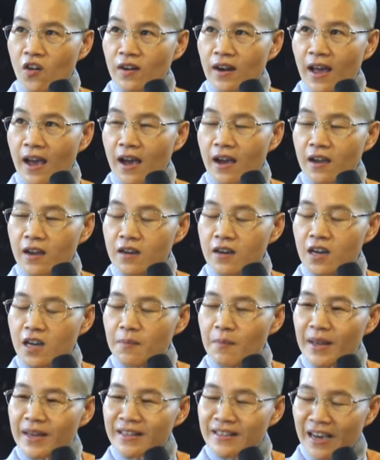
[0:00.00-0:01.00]
con là
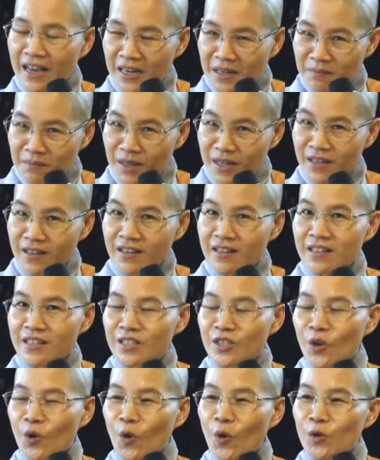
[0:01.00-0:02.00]
người bên cạnh mình
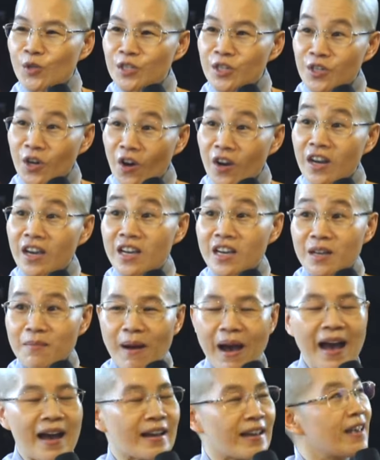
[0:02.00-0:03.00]
cho cô chưa nói là người
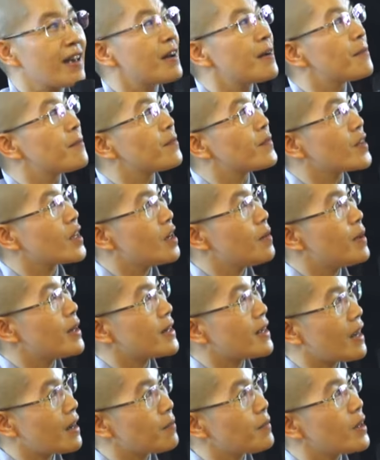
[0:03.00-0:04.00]
bạn nha người
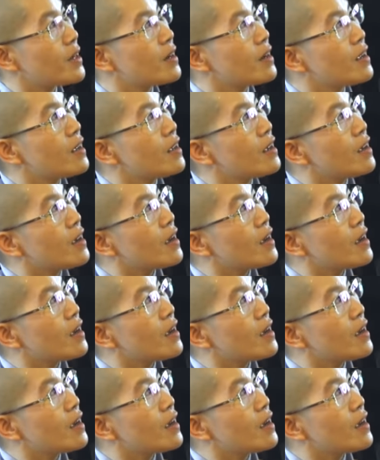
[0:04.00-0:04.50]
bên cạnh mình